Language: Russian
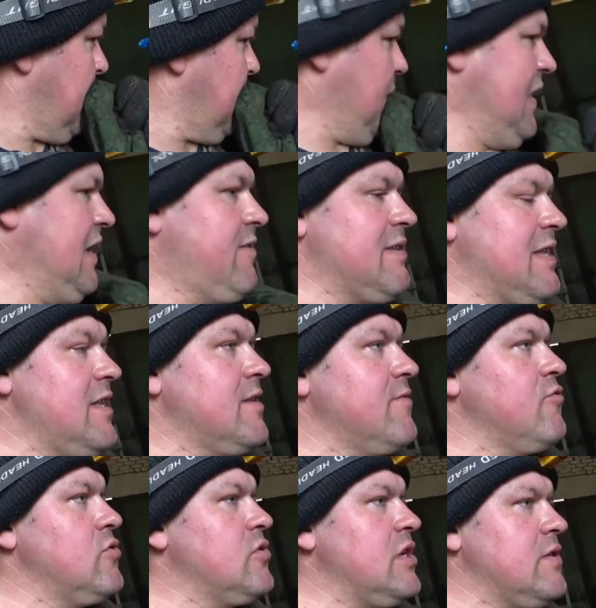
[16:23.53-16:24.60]
Не хватало
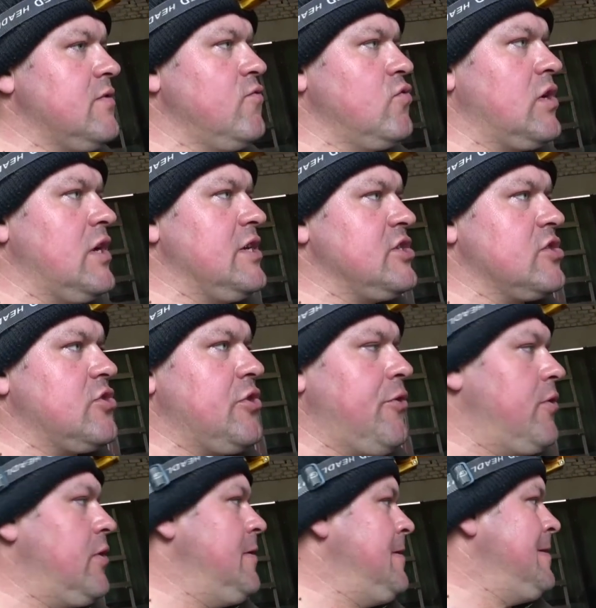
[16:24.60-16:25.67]
двух, двух колечек,
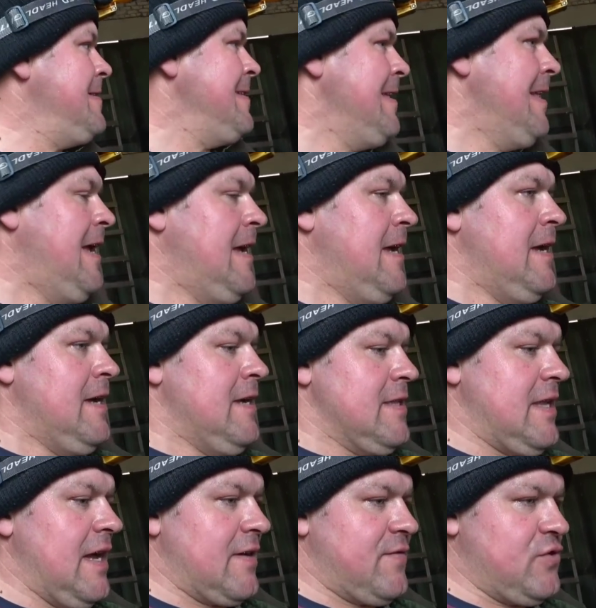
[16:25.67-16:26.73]
трех.
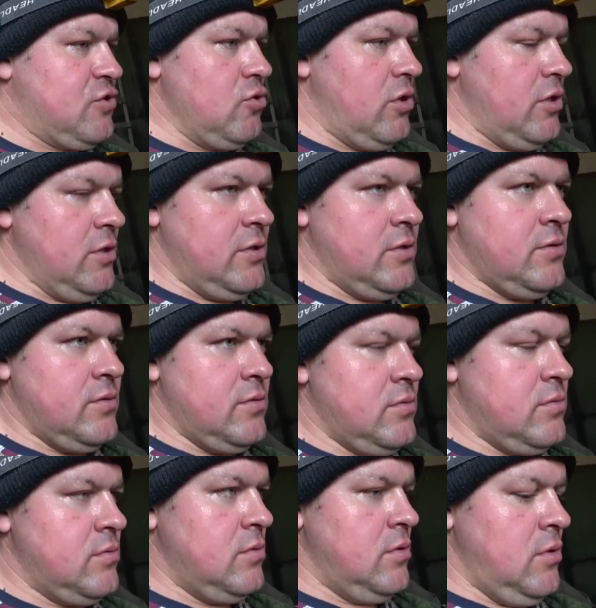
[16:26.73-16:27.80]
Так, все.
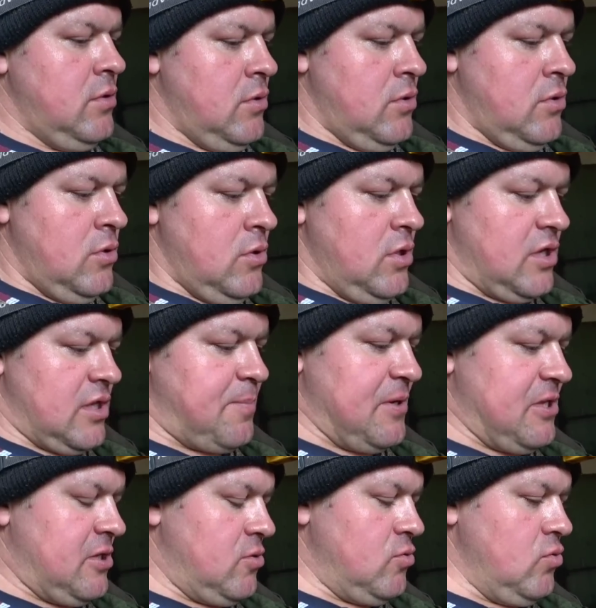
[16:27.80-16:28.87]
Это
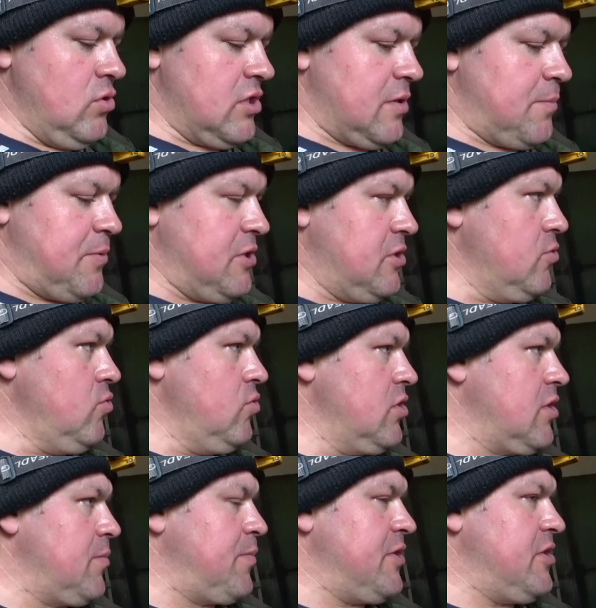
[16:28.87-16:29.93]
подтянул, это подтянул,
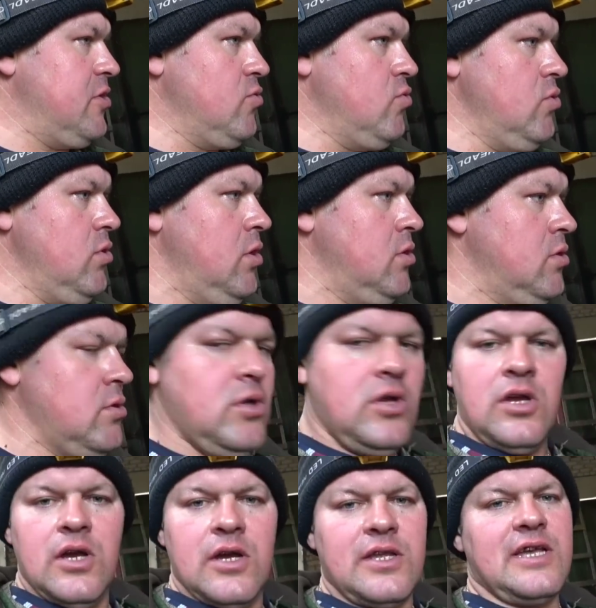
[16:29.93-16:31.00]
это подтянул.
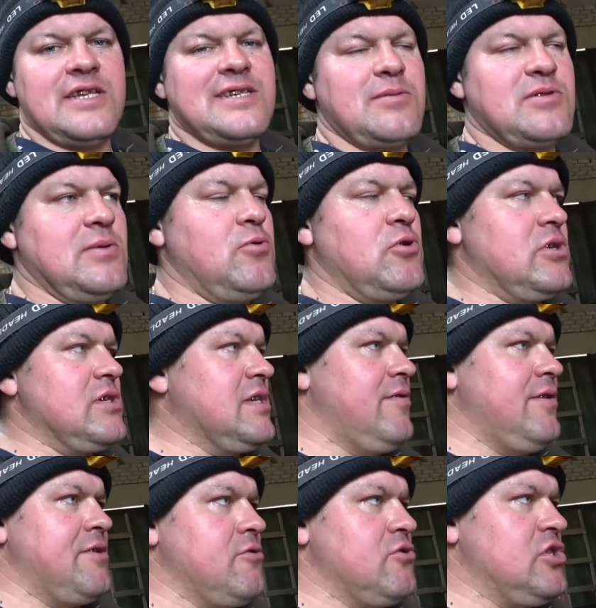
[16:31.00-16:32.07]
Это я сам с собой
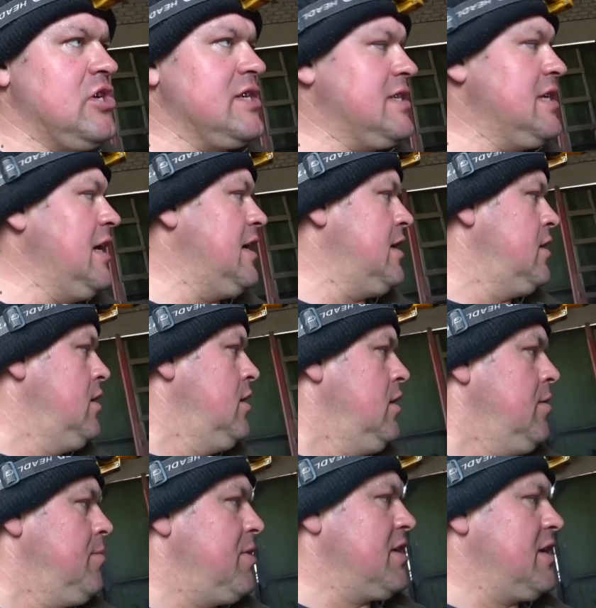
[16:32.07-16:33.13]
разговариваю. Сейчас я
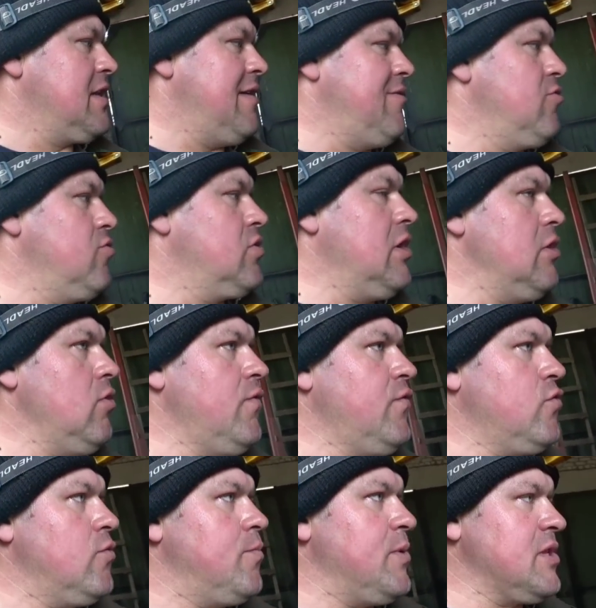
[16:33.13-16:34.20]
подготавливаю
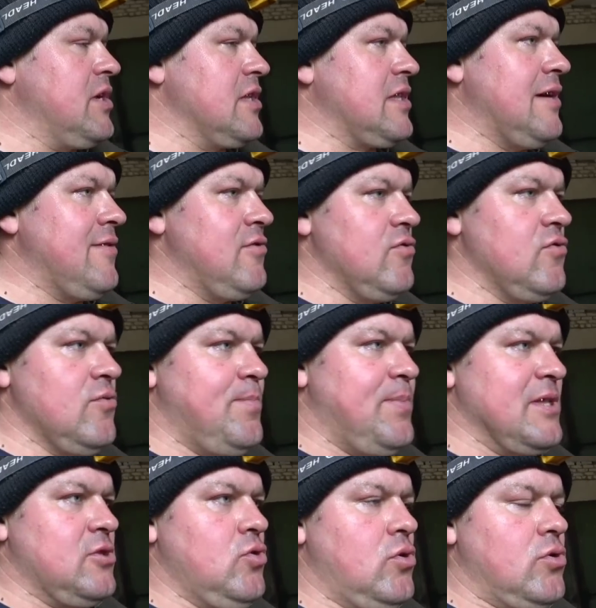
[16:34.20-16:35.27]
головку, подготавливаю
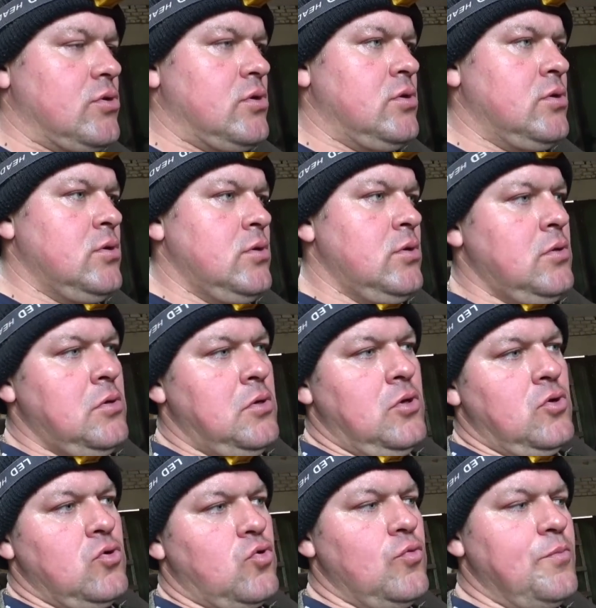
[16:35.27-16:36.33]
поддон.
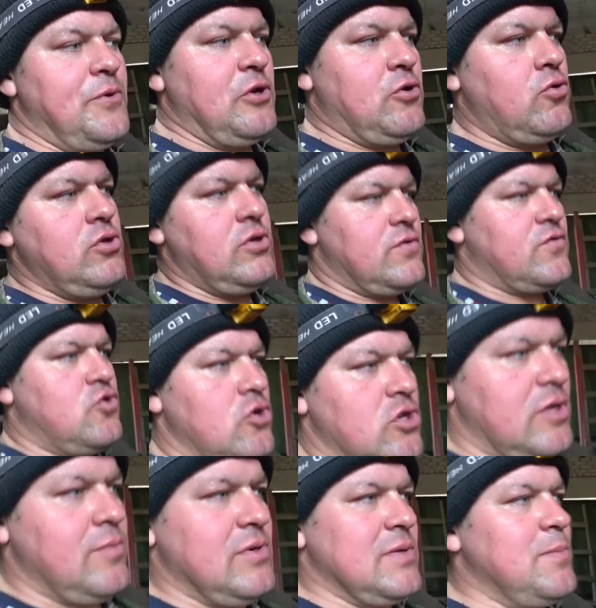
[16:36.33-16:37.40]
Кум приходит, все
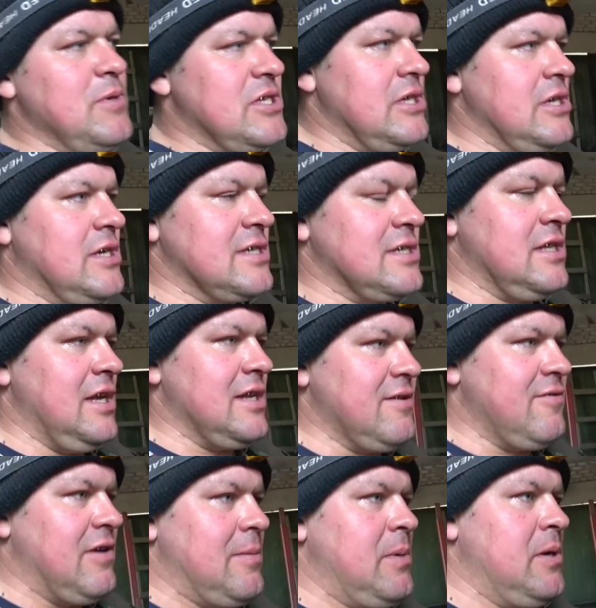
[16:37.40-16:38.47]
это мы быстренько
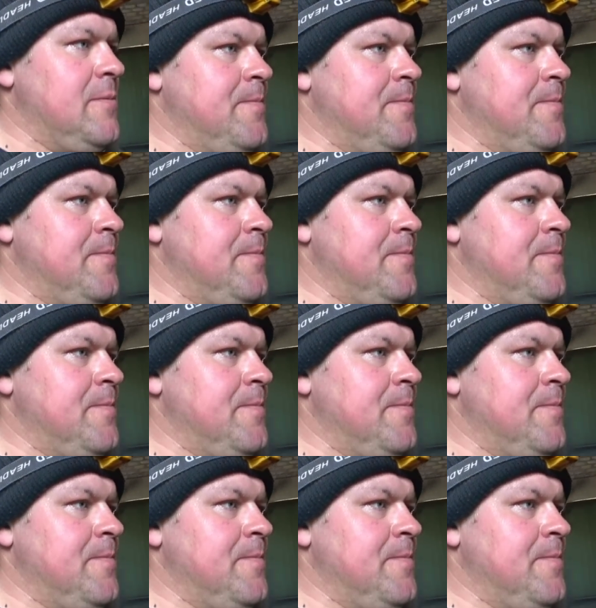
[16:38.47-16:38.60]
складываем.